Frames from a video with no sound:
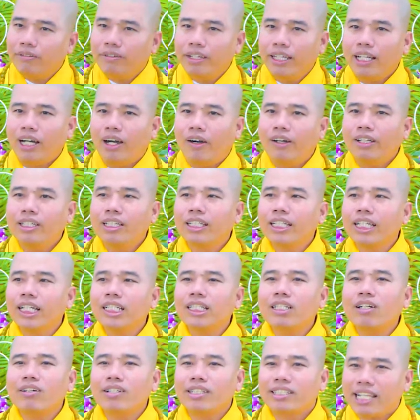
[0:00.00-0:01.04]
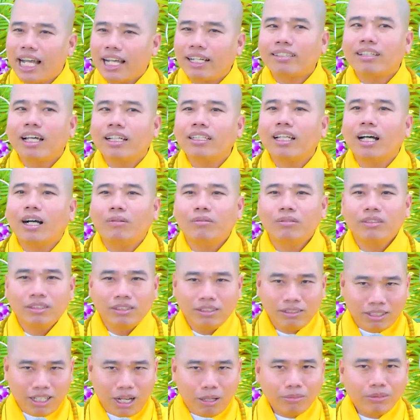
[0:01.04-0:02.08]
Thì vì hỏi nhà Đức coi sắc thích không?
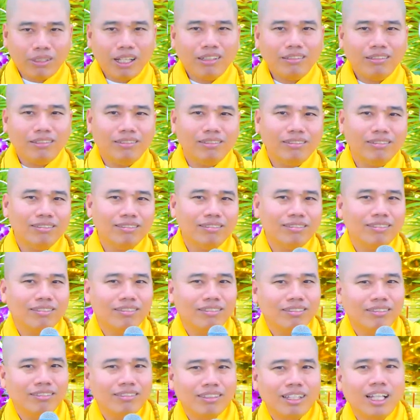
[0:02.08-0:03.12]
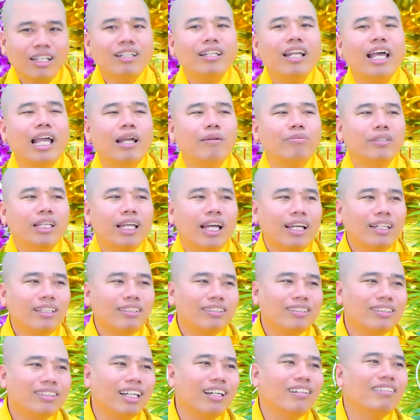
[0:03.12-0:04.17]
Sao không thích? Thích đẹp chứ,
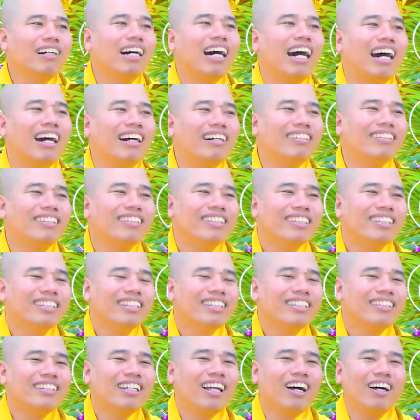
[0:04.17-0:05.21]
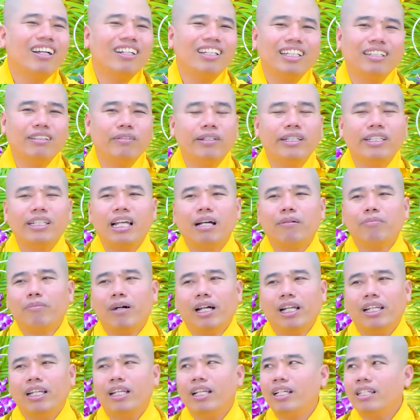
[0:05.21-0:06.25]
đúng không? Nó thì bây giờ
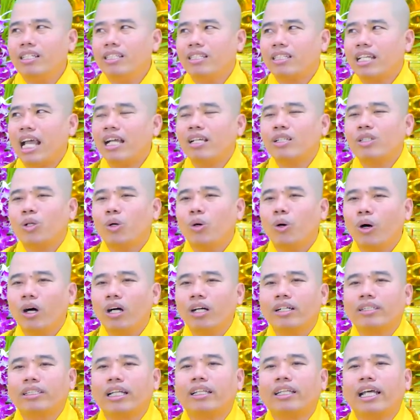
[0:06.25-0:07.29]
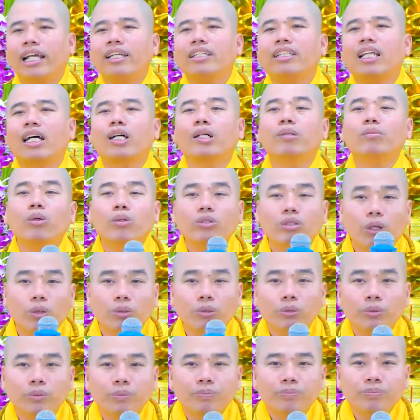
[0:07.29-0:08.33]
mình sáng sủa, người ta thấy người ta cũng muốn
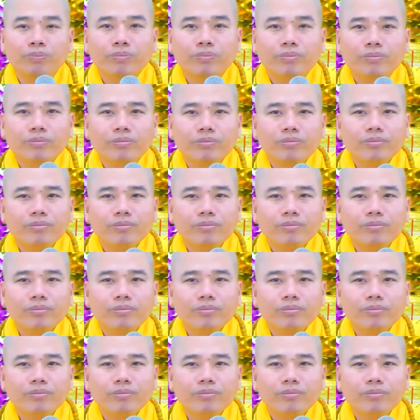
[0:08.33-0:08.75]
tu,